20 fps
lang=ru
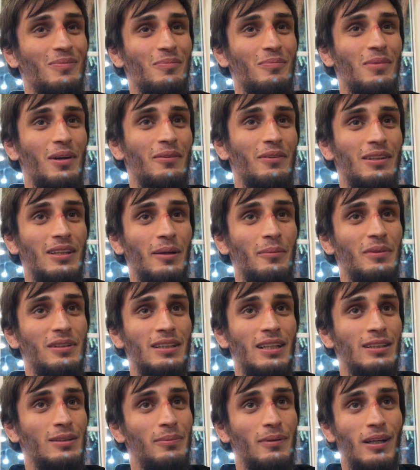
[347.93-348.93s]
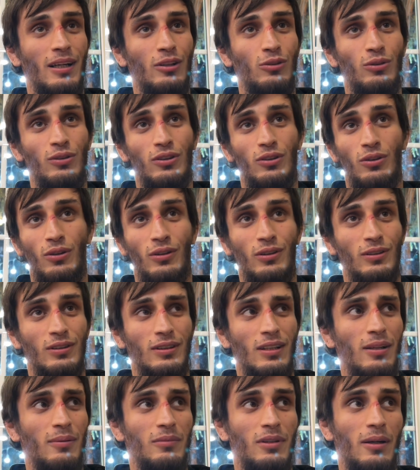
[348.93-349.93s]
по витаминизации пока что ничего не
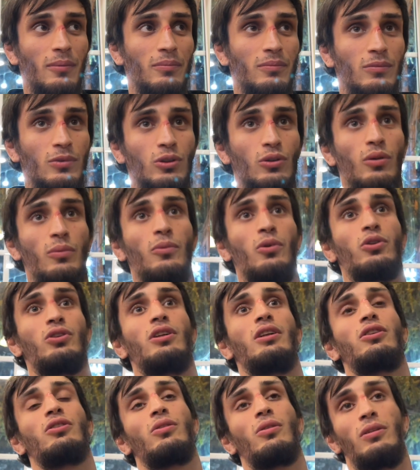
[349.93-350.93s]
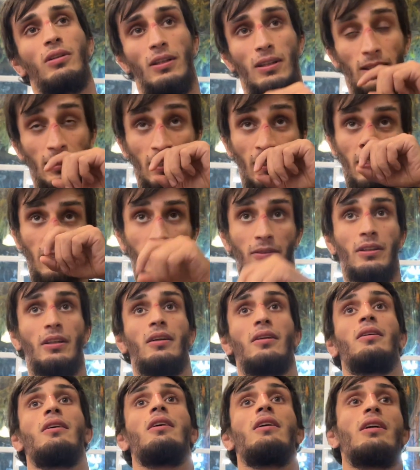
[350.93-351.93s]
знаем, там что можно, что нельзя вообще.
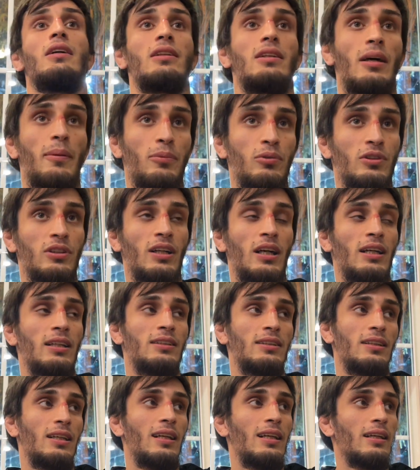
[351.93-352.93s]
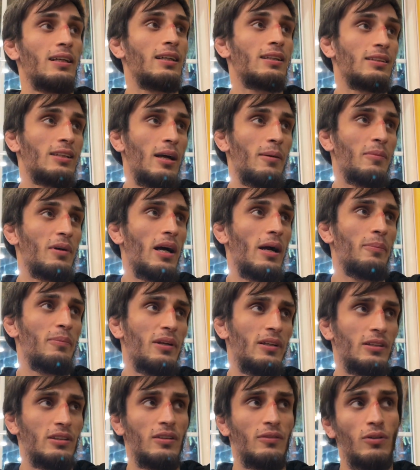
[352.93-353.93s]
Допускается ли там
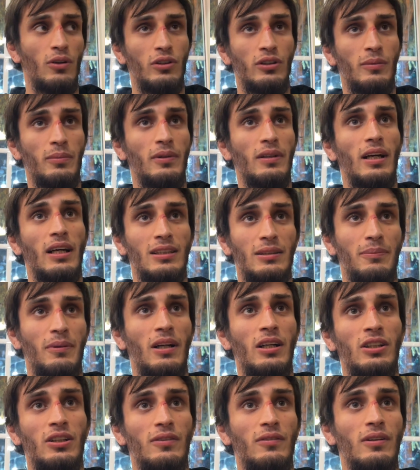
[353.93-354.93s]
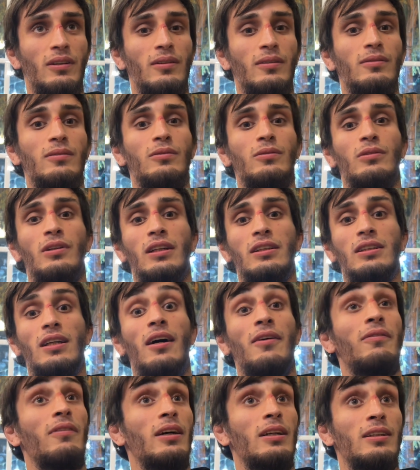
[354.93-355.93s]
капельница? Вроде бы я спрашивал, у нас
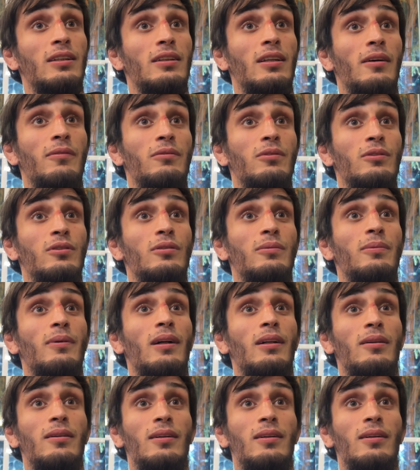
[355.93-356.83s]
Амбар там выступал